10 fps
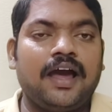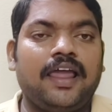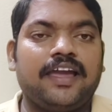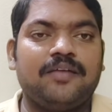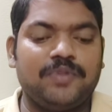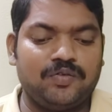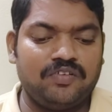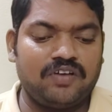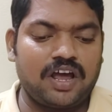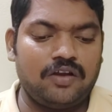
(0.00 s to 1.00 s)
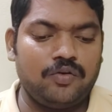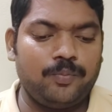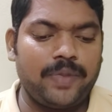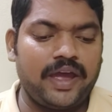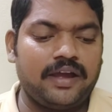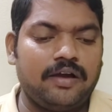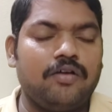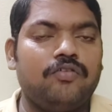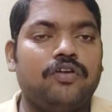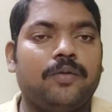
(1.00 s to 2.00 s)
అలాగే మీ వివరాలు బ్యాంక్
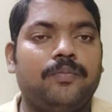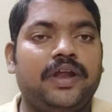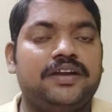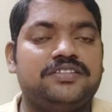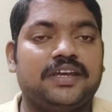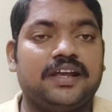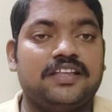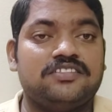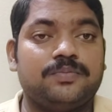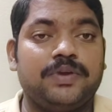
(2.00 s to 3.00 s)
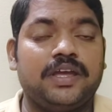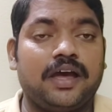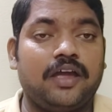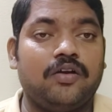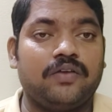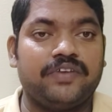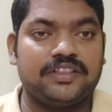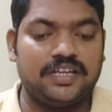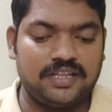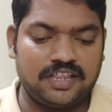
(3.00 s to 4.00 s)
అకౌంట్ను అప్డేట్ చేయాలని చెప్పి ఆ యొక్క
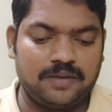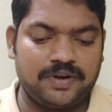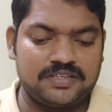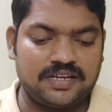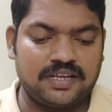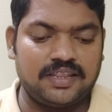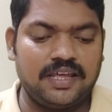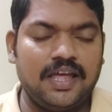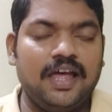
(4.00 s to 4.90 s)
వ్యక్తి అయితే తెలపడం జరిగింది